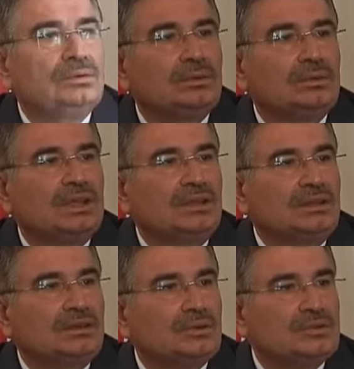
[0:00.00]
Olay
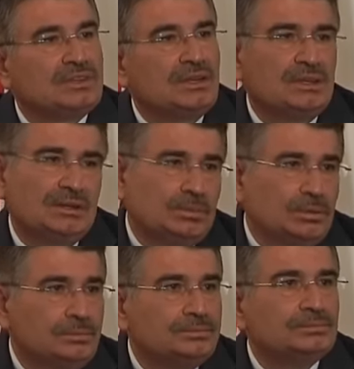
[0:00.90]
yerinin özelliği
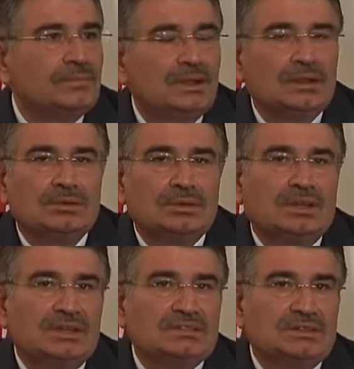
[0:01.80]
bu.
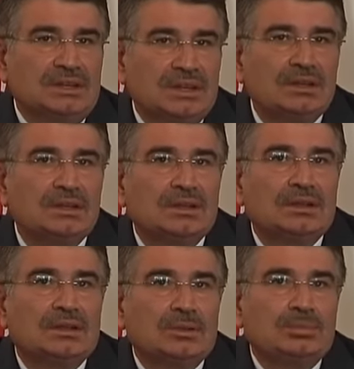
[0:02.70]
Dolayısıyla
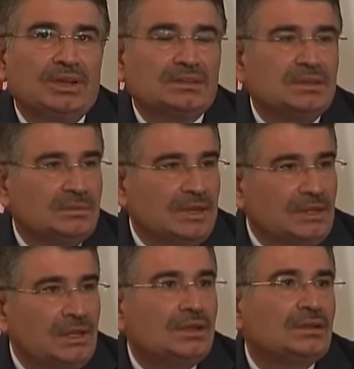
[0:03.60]

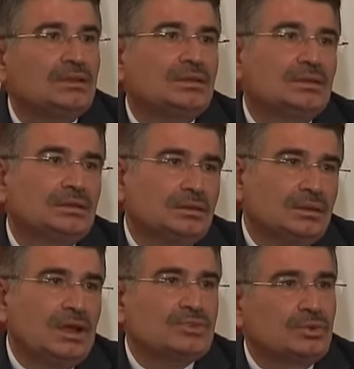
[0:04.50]
patlamayla
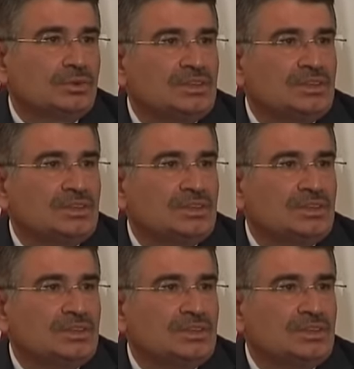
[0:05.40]
daha çok